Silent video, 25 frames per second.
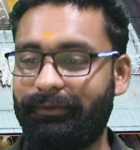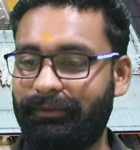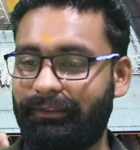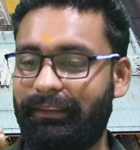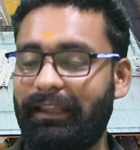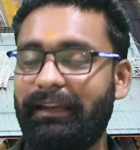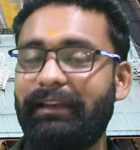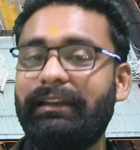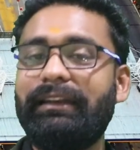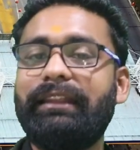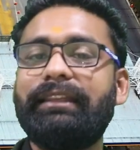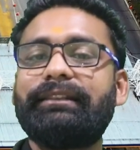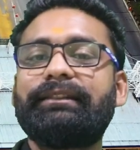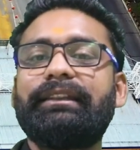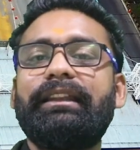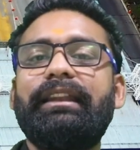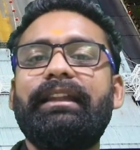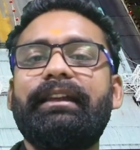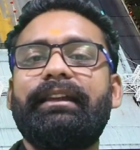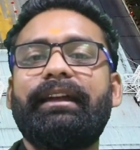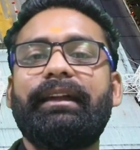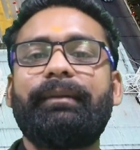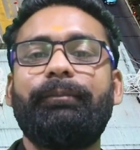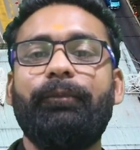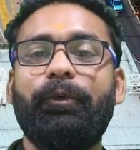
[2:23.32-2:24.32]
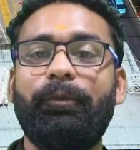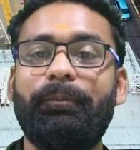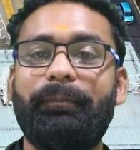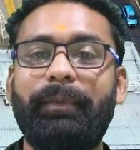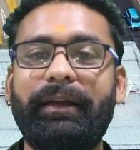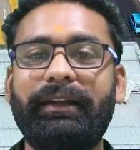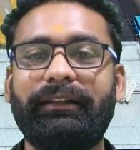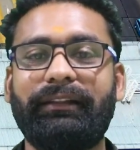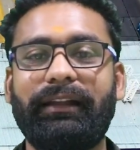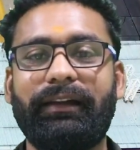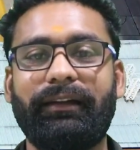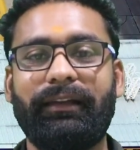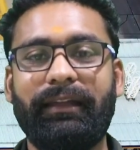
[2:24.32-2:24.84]
दिल्ली से लेकर
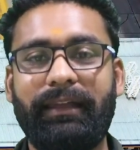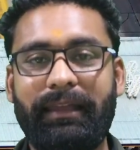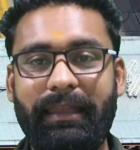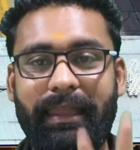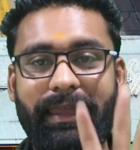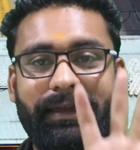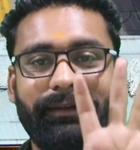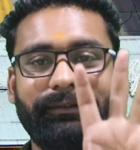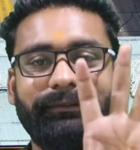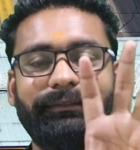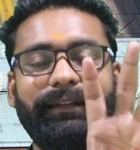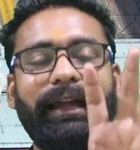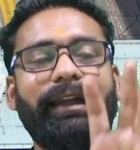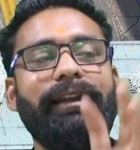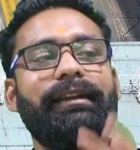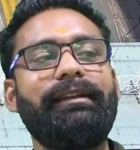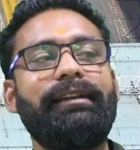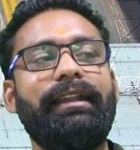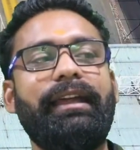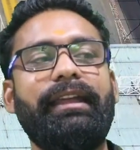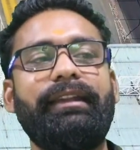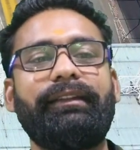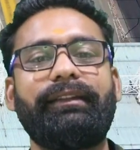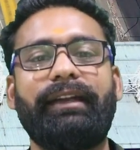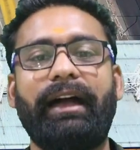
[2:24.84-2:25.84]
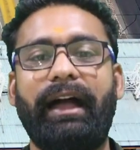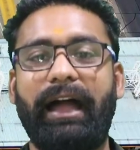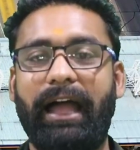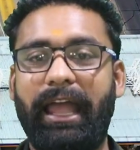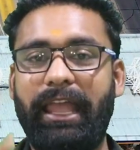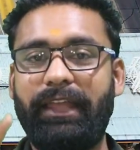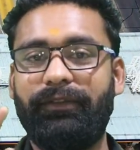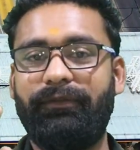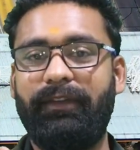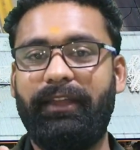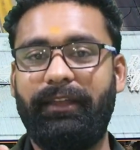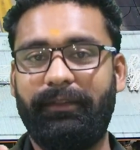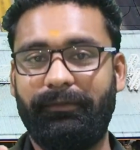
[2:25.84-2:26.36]
मुंबई तक एक टेन लेन का
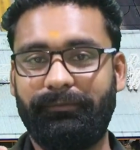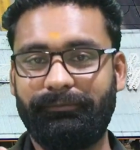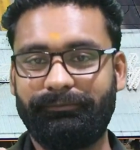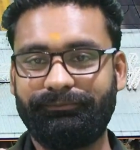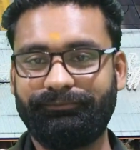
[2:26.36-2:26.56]
हाईवे